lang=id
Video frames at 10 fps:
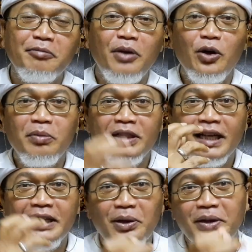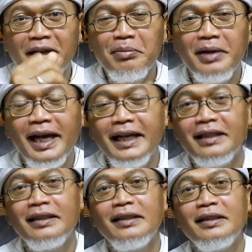Mau menjadi orang baik,
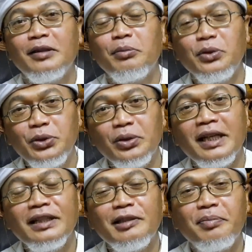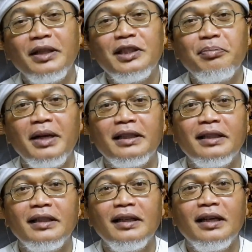munculkan sifat-sifat
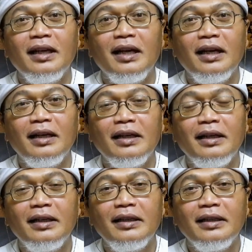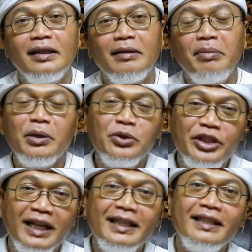uh,
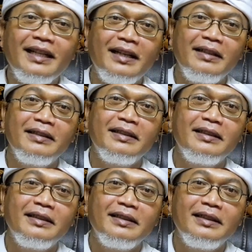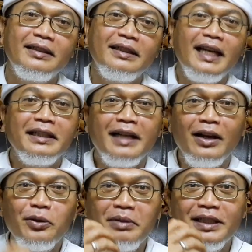manusia kita. Dan
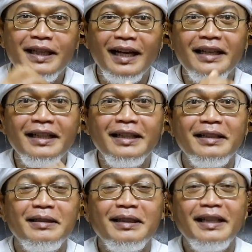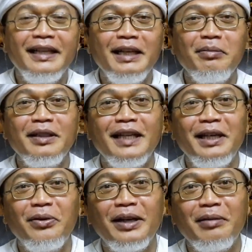kalau menjadi ingin
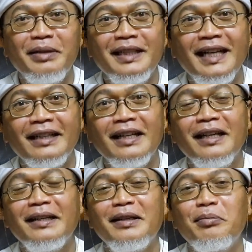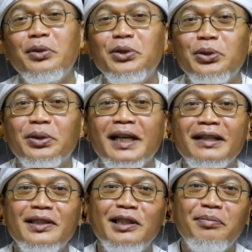menjadi orang bijak,
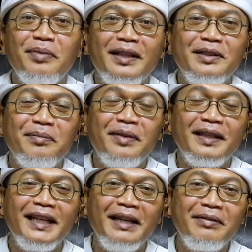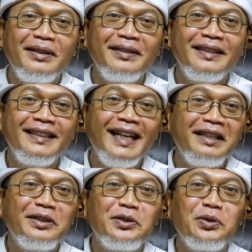munculkan sifat-sifat dewa
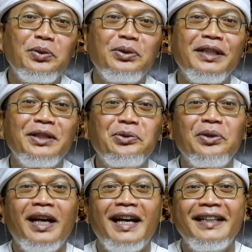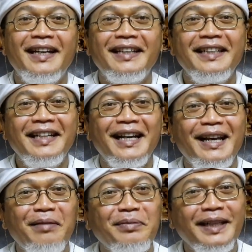yang sesungguhnya sudah ada di
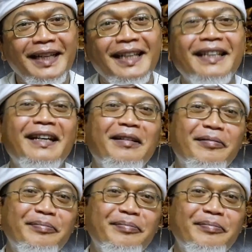dalam diri kita.